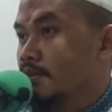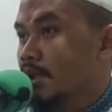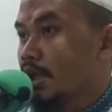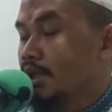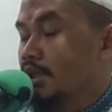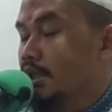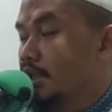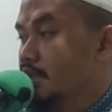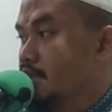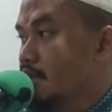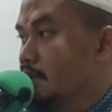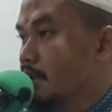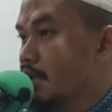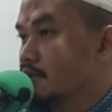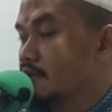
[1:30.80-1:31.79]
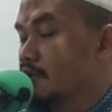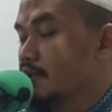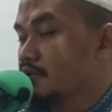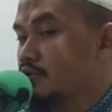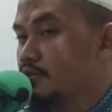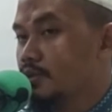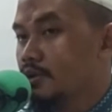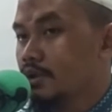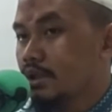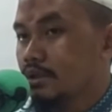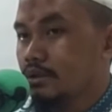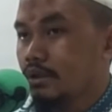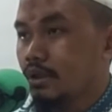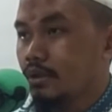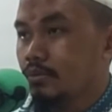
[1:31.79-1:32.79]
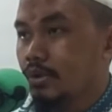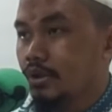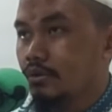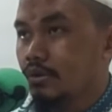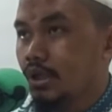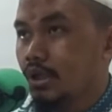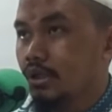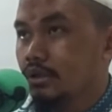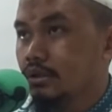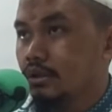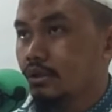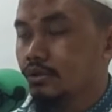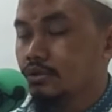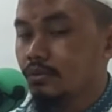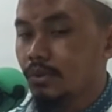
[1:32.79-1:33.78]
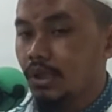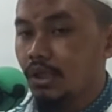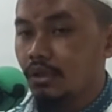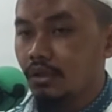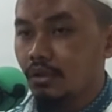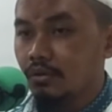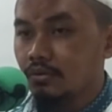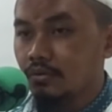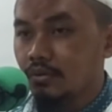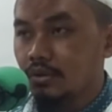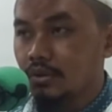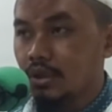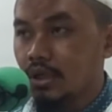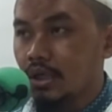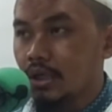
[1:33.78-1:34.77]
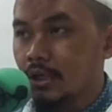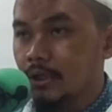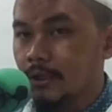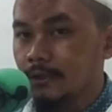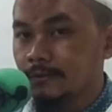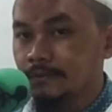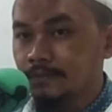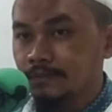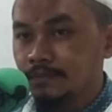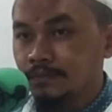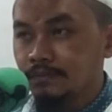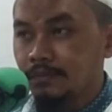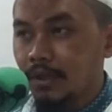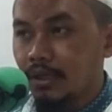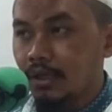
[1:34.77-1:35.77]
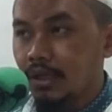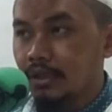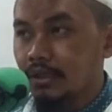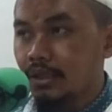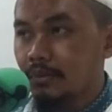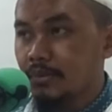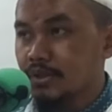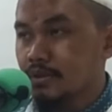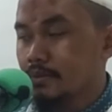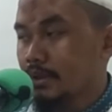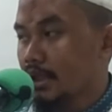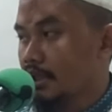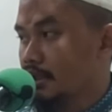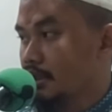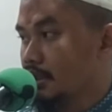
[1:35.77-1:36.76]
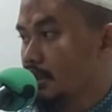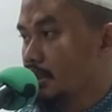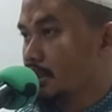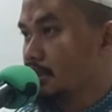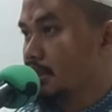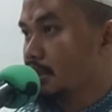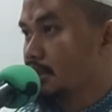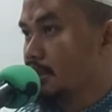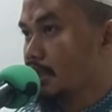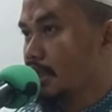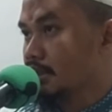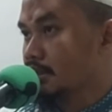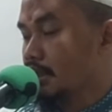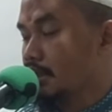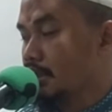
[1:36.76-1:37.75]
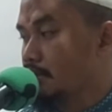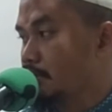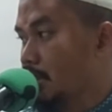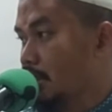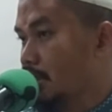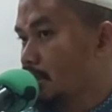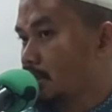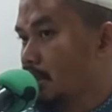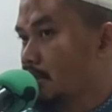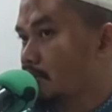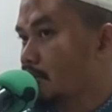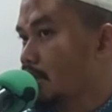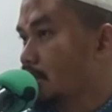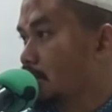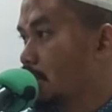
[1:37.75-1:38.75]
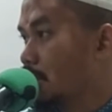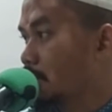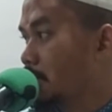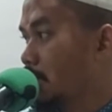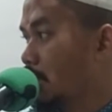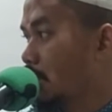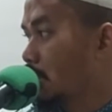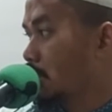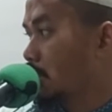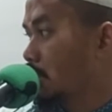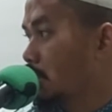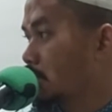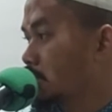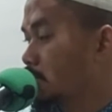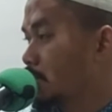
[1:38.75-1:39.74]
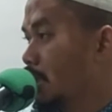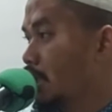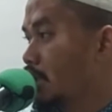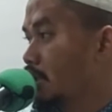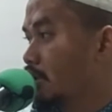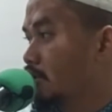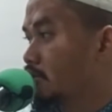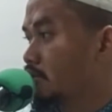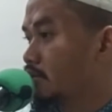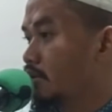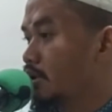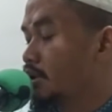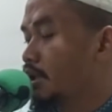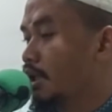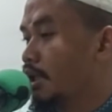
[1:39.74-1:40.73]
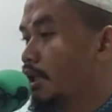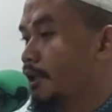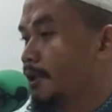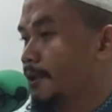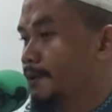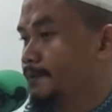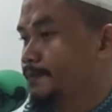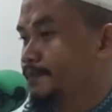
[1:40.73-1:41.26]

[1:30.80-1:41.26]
Hadirin jamaah salat subuh yang dirahmati oleh Allah Subhanahu wa taala. Marilah dalam kesempatan ini kita tingkatkan iman dan takwa kita kepada Allah Subhanahu wa taala.